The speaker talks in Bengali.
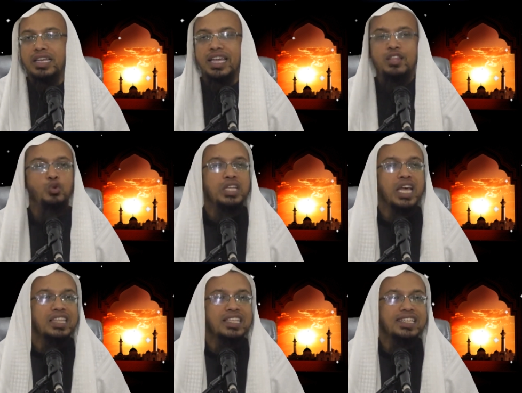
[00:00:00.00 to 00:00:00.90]
এই দুটি
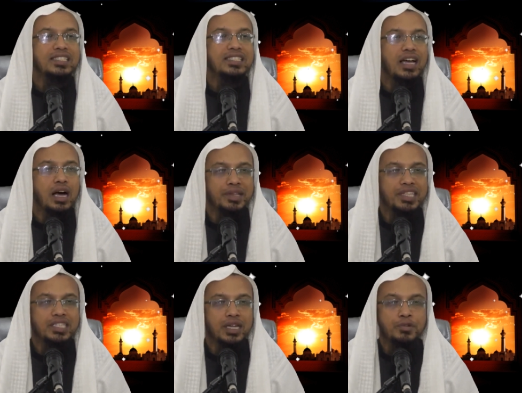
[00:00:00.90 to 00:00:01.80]
হাদিস
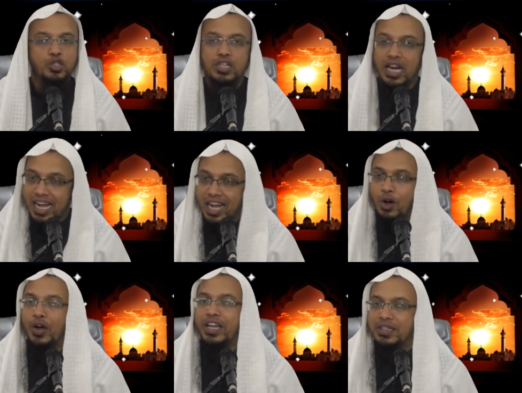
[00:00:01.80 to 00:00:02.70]
আমাদের সামনে যদি রাখা
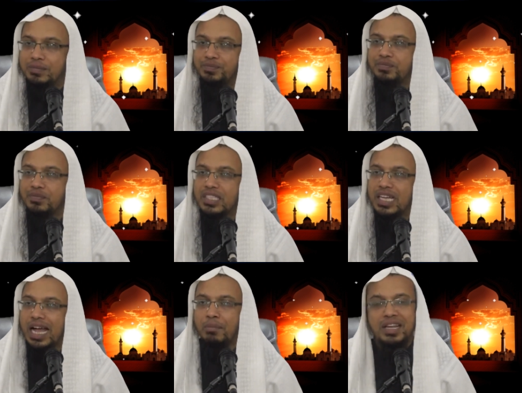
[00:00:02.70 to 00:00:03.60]
হয়
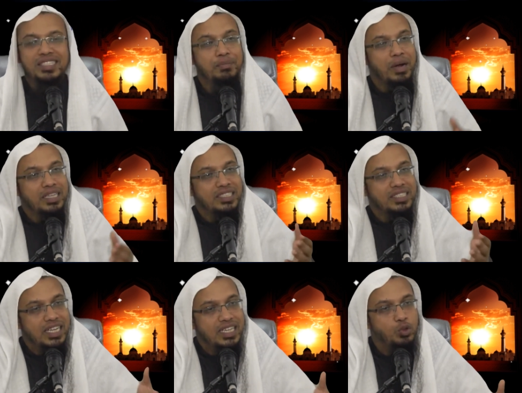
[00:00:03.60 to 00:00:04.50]
আমরা যে
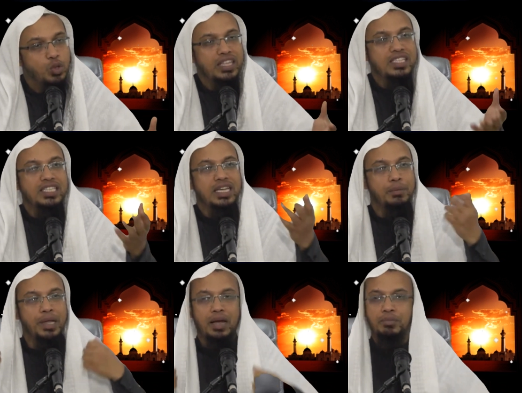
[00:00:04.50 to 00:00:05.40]
বার্তাটা এই দুই হাদিস থেকে
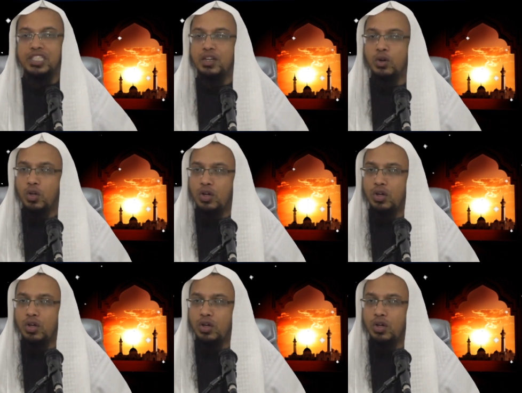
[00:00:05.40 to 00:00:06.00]
পেলাম সেটা হলো